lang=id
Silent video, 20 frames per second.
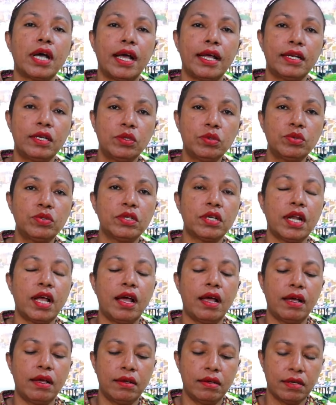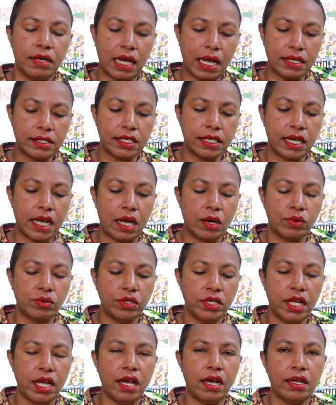anugerah kasih
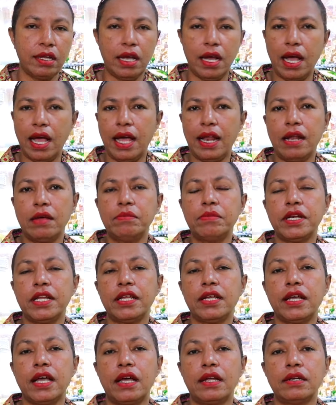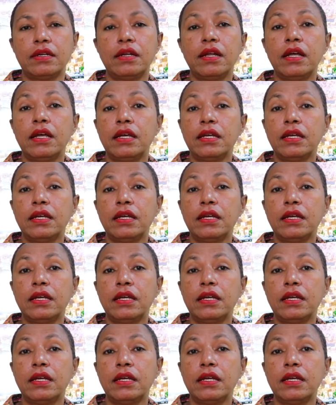karunia yang Allah berikan